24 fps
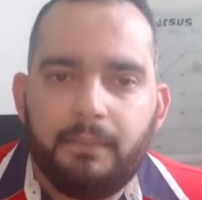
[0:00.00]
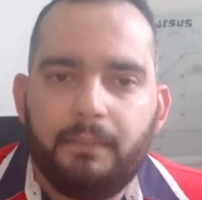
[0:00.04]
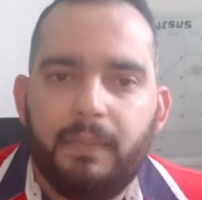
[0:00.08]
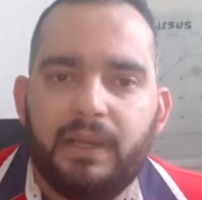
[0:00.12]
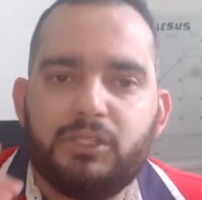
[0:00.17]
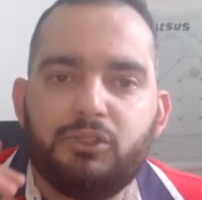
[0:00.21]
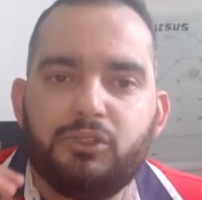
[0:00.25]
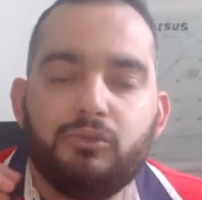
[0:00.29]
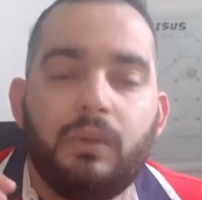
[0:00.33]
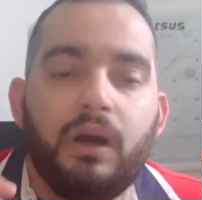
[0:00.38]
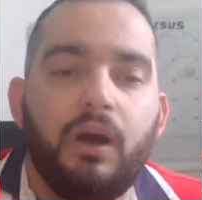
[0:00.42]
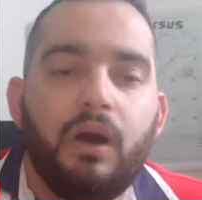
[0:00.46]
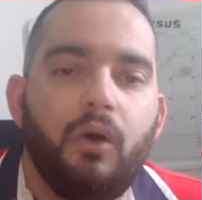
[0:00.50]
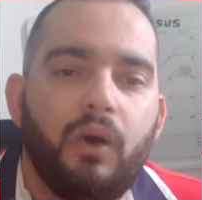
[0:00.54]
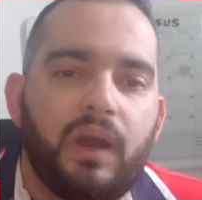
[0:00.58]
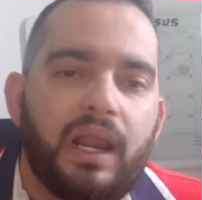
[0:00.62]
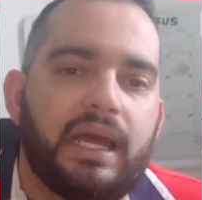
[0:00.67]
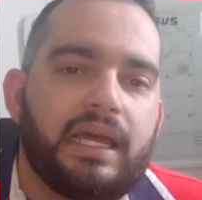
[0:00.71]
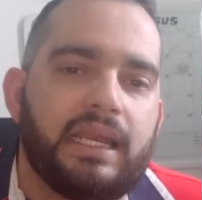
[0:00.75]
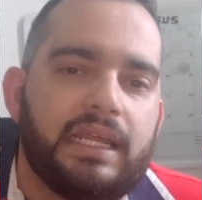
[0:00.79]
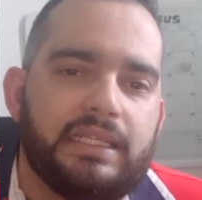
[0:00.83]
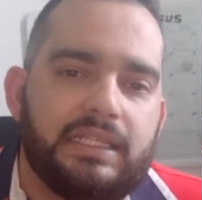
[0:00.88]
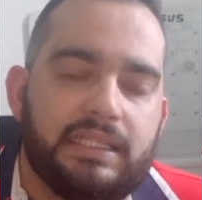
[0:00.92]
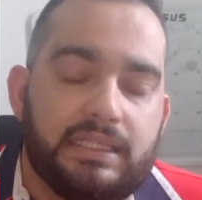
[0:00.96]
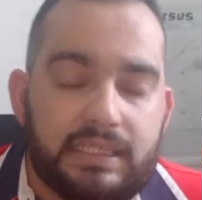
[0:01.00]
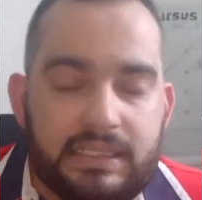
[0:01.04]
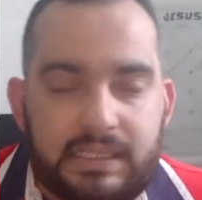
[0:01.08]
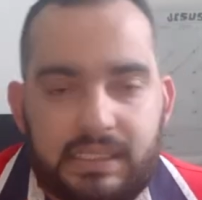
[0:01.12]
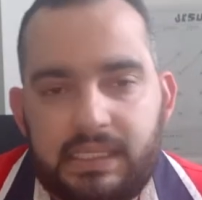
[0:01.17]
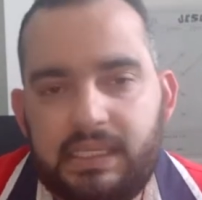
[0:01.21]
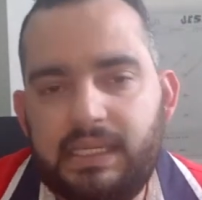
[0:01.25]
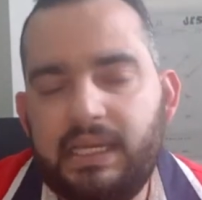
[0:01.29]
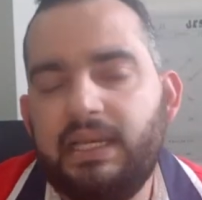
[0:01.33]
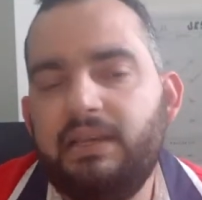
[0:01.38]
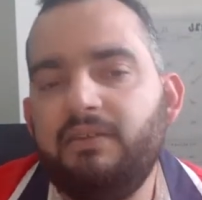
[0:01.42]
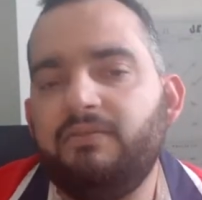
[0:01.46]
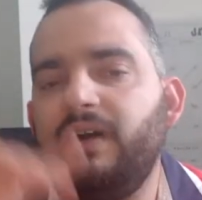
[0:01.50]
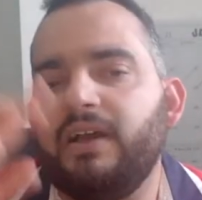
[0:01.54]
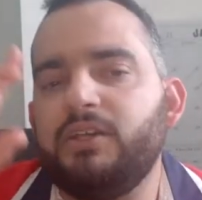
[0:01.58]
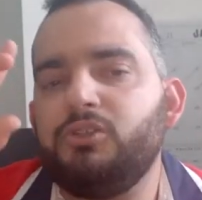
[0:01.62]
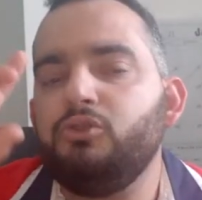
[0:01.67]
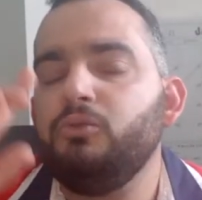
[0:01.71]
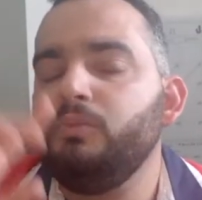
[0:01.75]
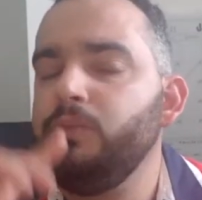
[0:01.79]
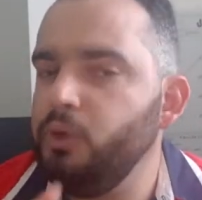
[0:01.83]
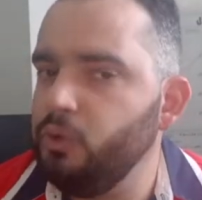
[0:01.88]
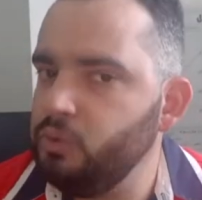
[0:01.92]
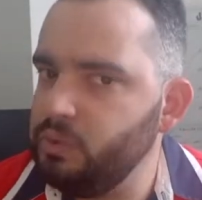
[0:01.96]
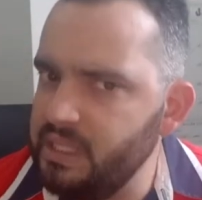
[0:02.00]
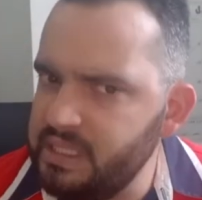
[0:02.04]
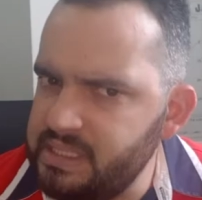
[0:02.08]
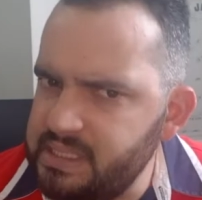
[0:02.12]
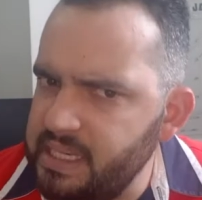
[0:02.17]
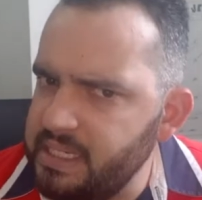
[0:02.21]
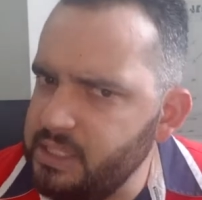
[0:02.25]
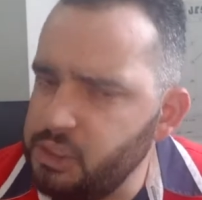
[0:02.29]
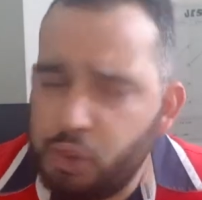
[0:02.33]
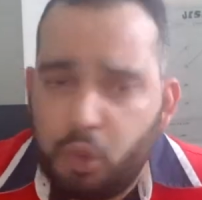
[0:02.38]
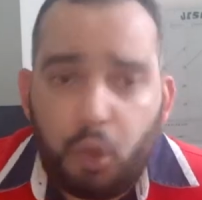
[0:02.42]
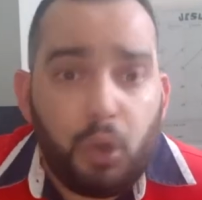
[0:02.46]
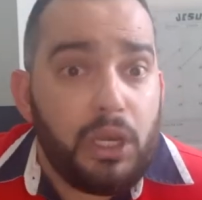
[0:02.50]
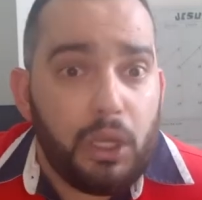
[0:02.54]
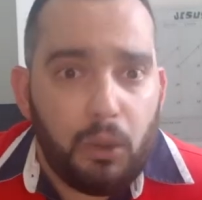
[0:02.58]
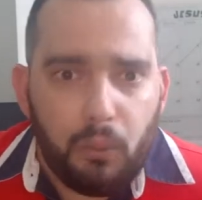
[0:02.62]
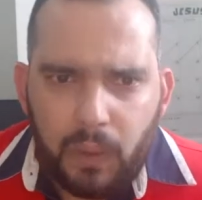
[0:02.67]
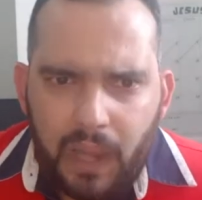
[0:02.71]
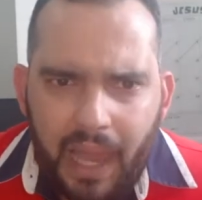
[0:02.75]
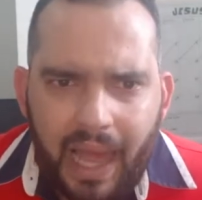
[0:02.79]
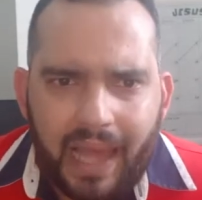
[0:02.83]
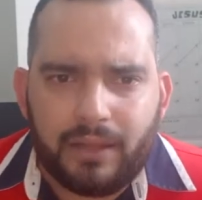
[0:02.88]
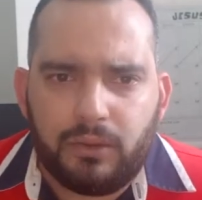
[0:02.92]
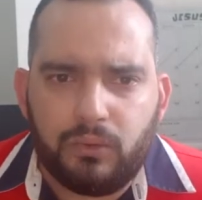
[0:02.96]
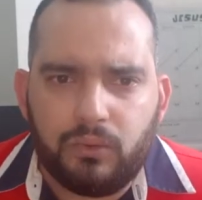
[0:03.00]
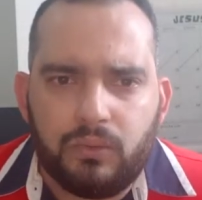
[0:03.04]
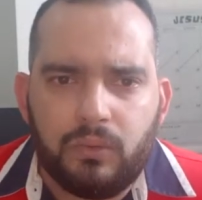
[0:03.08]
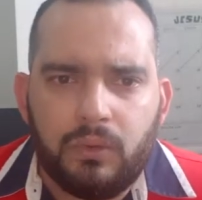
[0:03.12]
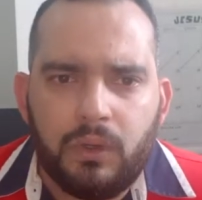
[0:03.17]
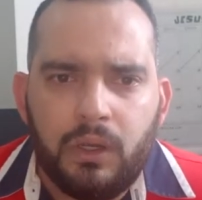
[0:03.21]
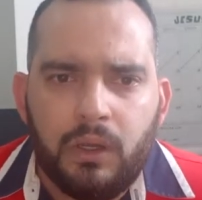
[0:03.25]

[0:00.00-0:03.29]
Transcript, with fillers: Mas uma hora acredita-se que ele vai subir ou descer. Escolha um lado.